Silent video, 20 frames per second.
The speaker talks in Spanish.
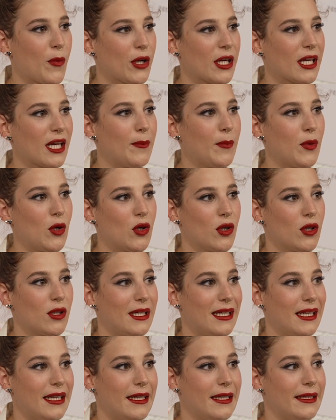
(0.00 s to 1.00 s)
Por ejemplo,
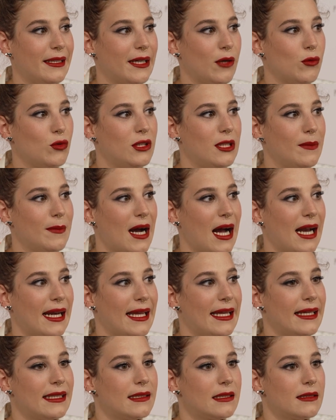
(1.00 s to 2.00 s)
eh, la última
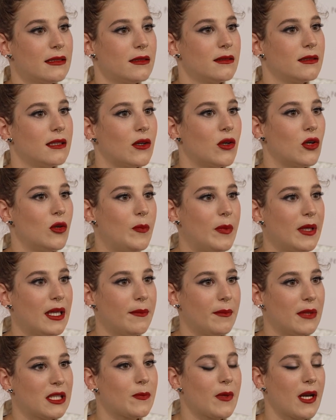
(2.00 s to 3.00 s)
Annette, de
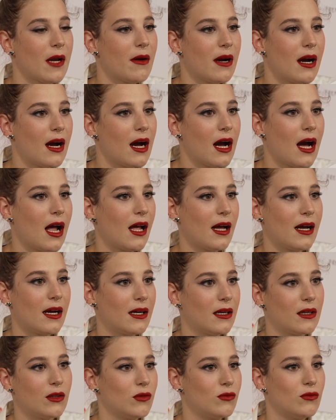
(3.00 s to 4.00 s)
golpe, me
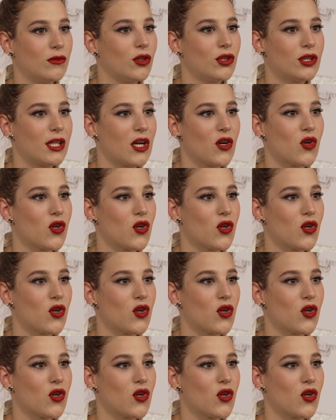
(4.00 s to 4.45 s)
esperaba otra